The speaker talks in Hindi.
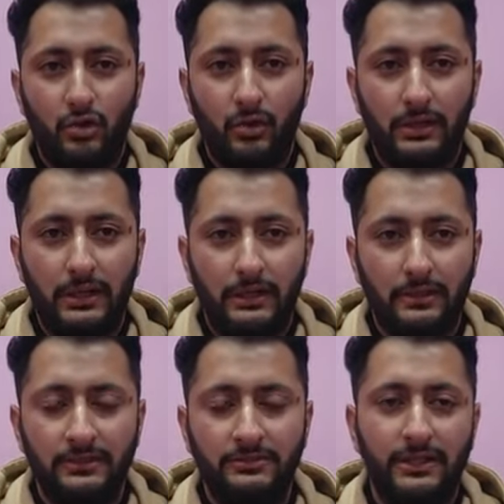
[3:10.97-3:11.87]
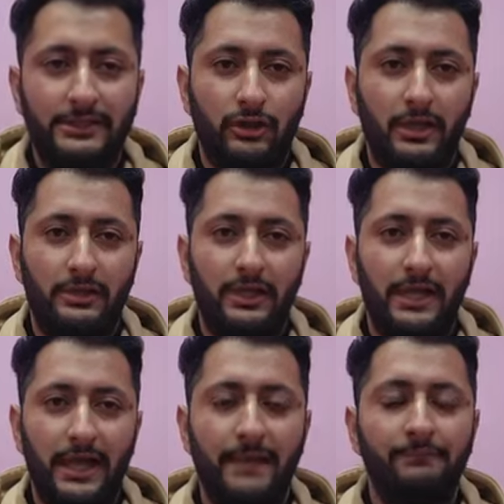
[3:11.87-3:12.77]
जो कंसर्न अथॉरिटी
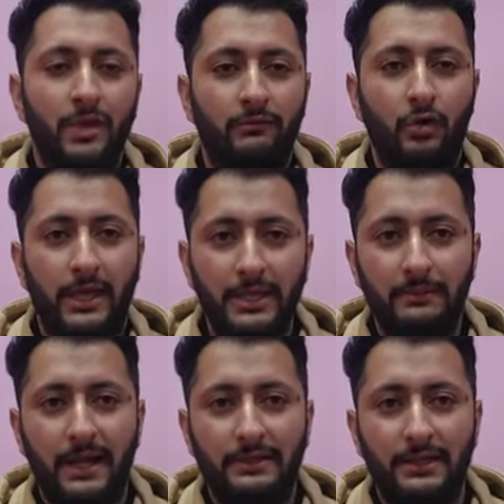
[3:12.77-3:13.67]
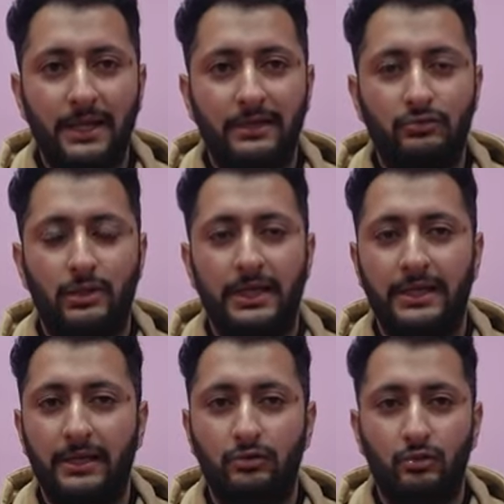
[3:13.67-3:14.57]
है वो नहीं मानती है इसको
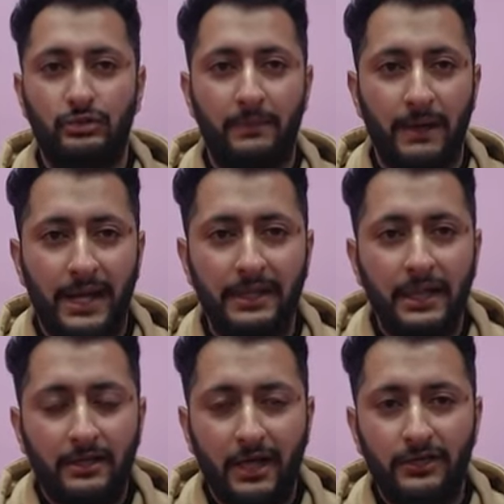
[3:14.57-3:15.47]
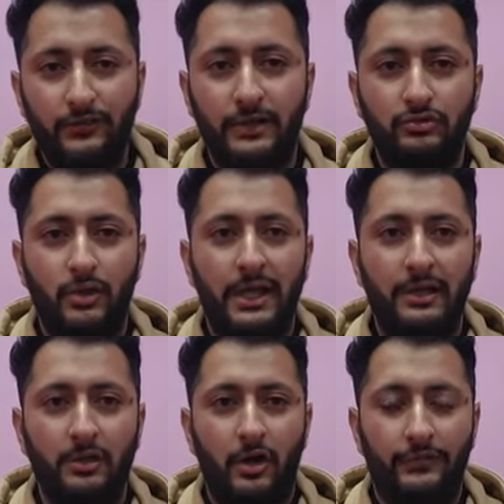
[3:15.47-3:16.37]
लेकर तो उसके बाद ट्रांसफर जो है
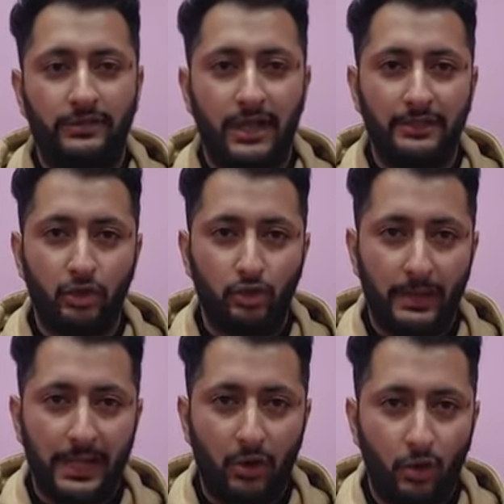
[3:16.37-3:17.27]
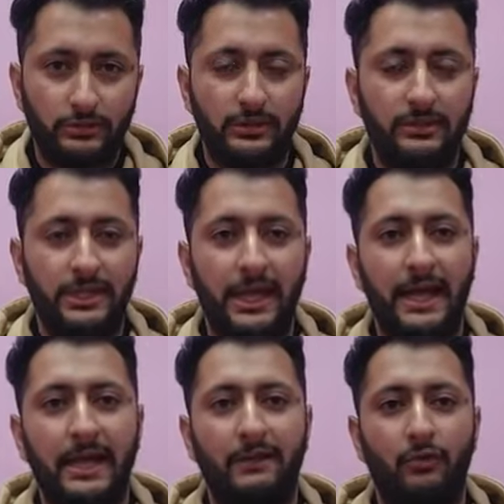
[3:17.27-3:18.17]
इन ऑफिसरान की दोबारा हो सकती है
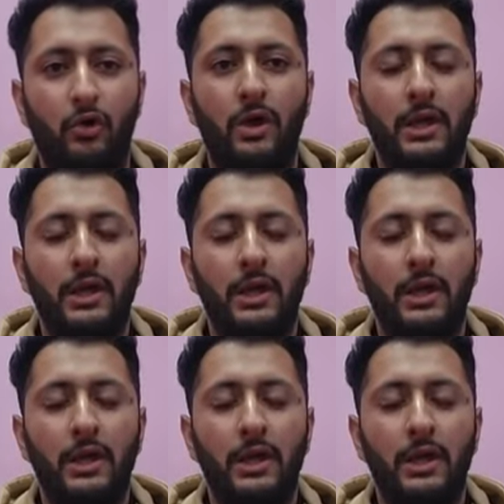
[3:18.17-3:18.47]
अगर वो